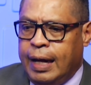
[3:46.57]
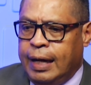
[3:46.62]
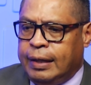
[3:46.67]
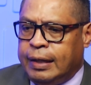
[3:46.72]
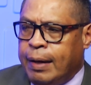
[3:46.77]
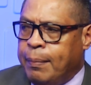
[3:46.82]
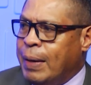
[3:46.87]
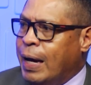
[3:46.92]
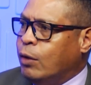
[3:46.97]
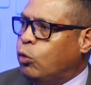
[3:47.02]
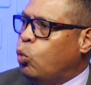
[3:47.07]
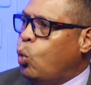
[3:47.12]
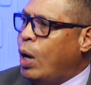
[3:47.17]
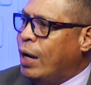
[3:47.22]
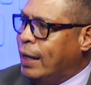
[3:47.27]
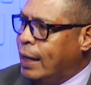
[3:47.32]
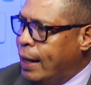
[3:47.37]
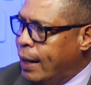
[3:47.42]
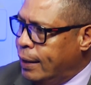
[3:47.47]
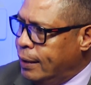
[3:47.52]
el tema
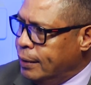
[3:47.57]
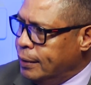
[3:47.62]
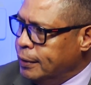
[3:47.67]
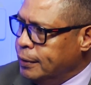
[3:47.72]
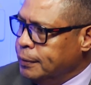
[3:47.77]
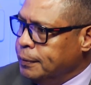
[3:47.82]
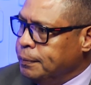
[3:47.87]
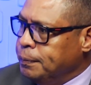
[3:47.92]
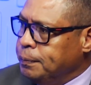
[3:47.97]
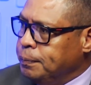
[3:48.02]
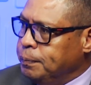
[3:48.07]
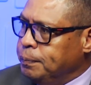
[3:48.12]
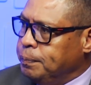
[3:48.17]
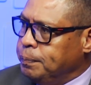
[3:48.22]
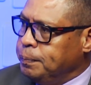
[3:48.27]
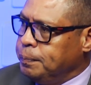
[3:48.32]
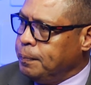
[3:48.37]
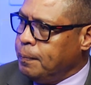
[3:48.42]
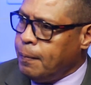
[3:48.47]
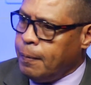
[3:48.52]
actuarial. Claro,
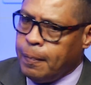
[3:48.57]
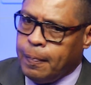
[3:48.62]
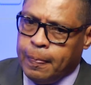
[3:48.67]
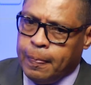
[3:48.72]
profesor,